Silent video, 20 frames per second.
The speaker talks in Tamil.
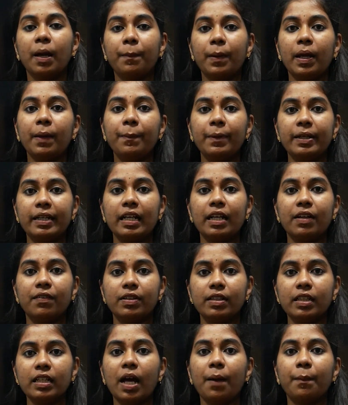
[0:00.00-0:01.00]
பிபிடியில்
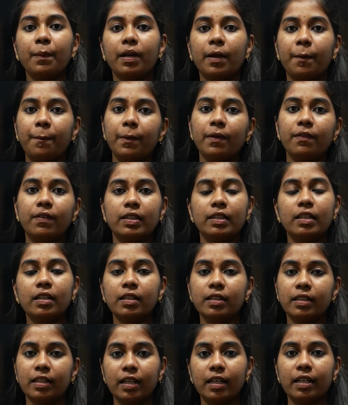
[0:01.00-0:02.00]
வந்து நம்ம எப்படி வந்து
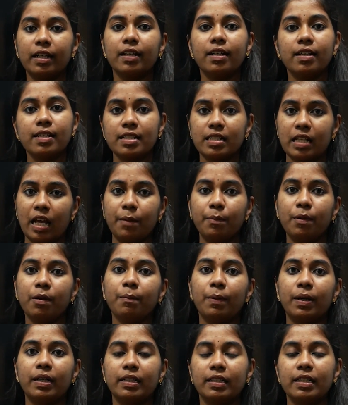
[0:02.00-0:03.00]
ரிஹர்ஸ் டைமிங்
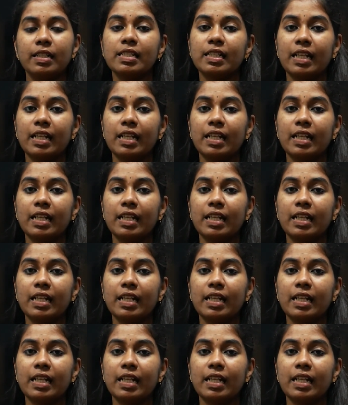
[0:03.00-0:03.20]
பண்ணுறது